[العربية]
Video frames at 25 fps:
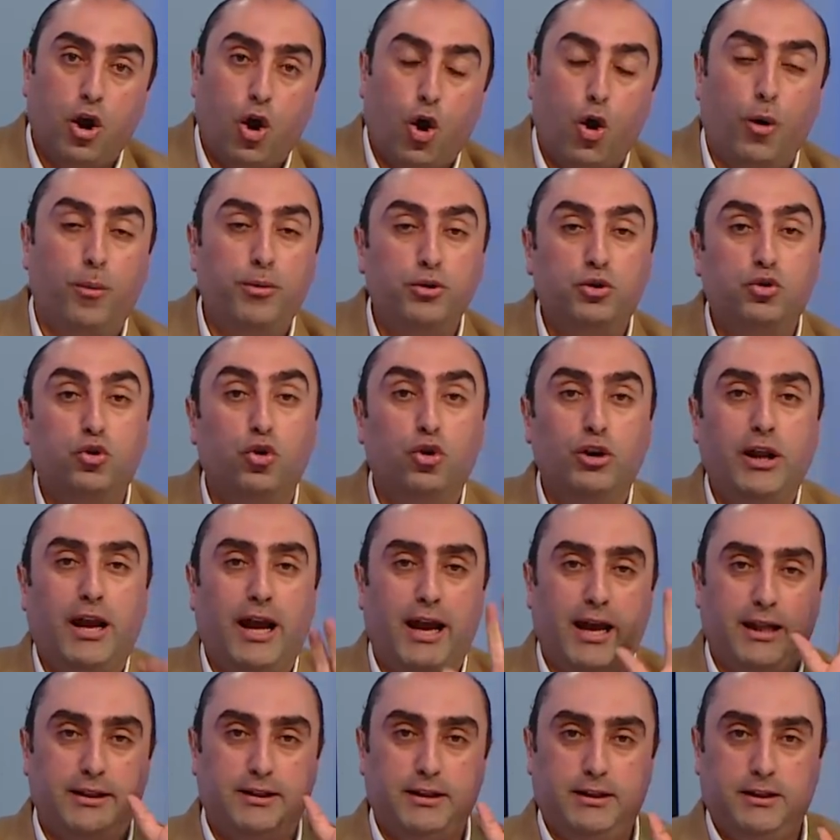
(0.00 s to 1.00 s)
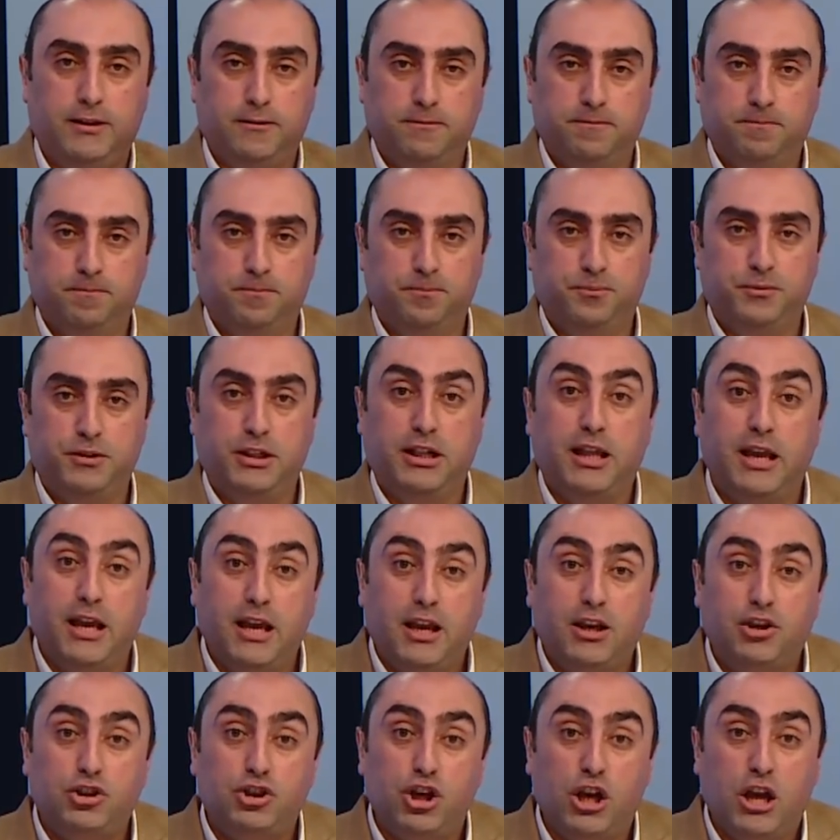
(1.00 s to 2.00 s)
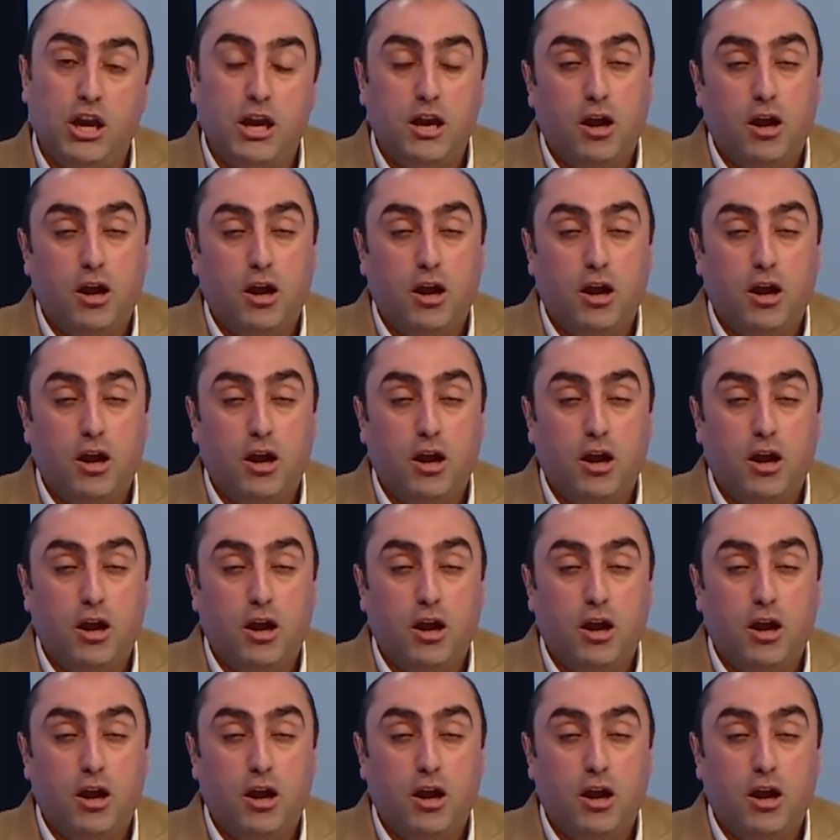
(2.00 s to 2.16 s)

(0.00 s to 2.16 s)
وبتقولي عادي ليش؟